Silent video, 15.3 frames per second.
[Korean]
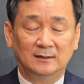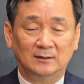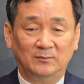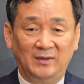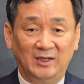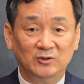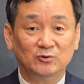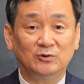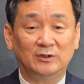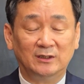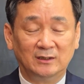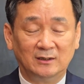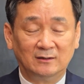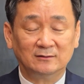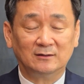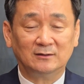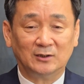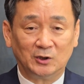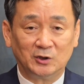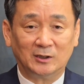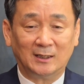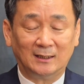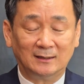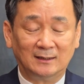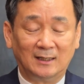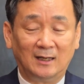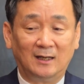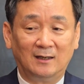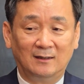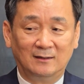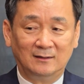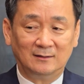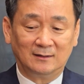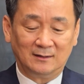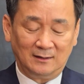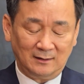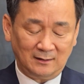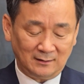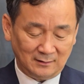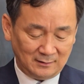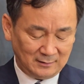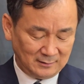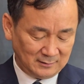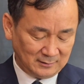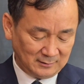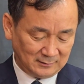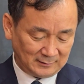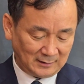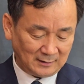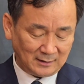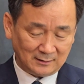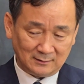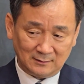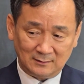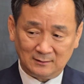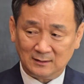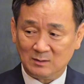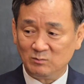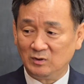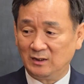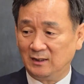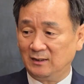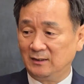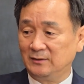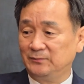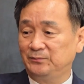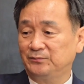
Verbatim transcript: 어, 매뉴얼이 형성될 것 같다. 이렇게 어, 생각을 합니다.